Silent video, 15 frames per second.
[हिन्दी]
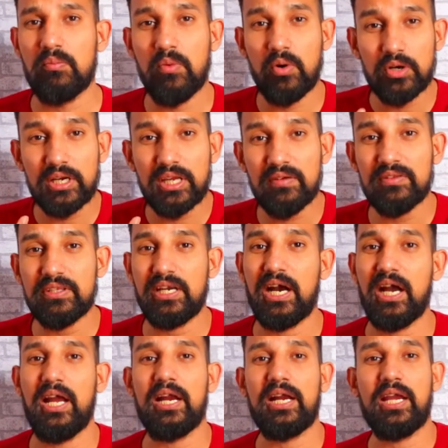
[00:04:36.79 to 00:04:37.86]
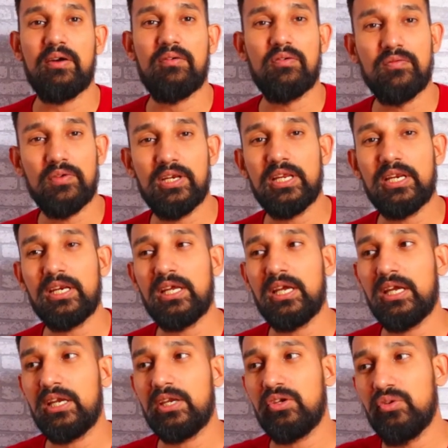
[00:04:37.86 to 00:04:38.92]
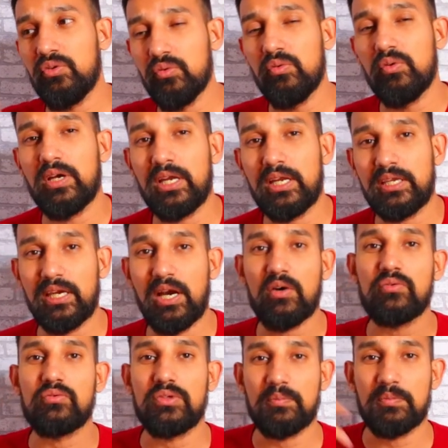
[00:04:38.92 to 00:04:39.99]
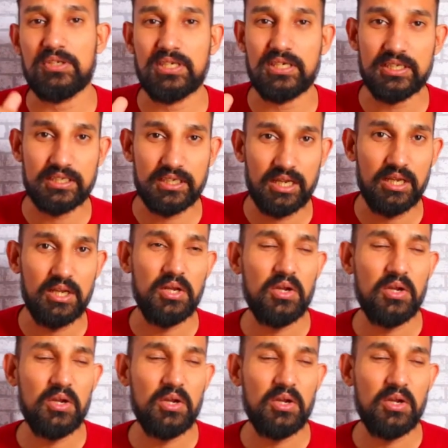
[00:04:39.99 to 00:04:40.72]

मोटिव दिखाया गया वो विलन है क्यों है क्या उसके पीछे रीज़न है